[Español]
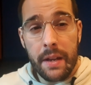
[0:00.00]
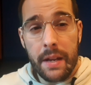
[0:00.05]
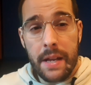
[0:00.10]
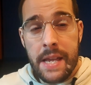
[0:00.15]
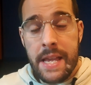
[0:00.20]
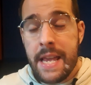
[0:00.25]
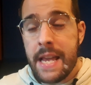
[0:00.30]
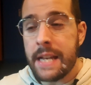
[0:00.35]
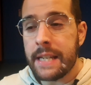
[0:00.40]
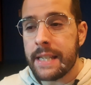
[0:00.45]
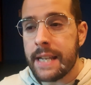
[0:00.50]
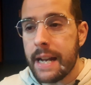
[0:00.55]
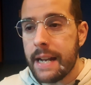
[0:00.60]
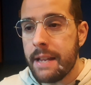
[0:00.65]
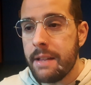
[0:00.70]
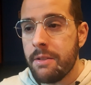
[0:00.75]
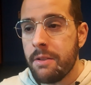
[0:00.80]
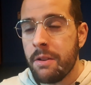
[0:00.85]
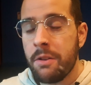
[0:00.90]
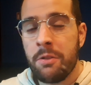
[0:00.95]
y he
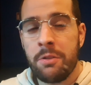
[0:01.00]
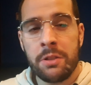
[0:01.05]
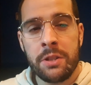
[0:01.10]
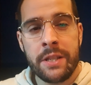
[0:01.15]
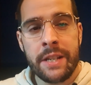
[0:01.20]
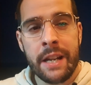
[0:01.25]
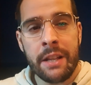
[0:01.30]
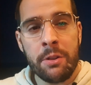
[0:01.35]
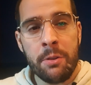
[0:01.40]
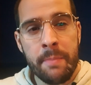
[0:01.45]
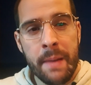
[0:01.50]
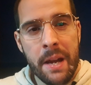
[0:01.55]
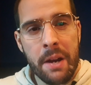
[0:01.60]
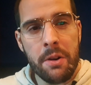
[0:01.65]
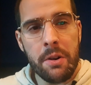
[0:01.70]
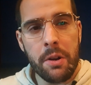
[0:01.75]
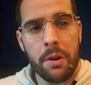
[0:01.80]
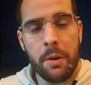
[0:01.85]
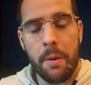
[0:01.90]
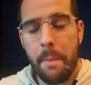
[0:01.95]
salido encontrándome
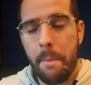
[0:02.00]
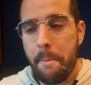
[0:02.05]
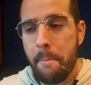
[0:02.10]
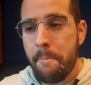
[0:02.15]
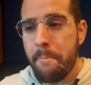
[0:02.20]
oro.